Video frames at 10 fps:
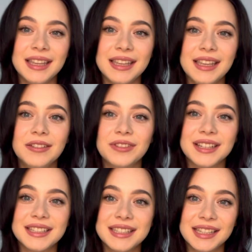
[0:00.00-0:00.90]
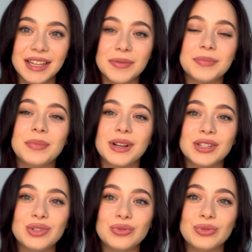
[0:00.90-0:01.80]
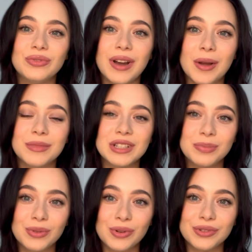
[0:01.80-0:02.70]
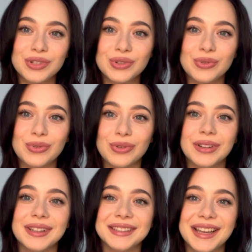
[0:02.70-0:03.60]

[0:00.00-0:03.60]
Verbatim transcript: и в конце покажу вам распаковочку э,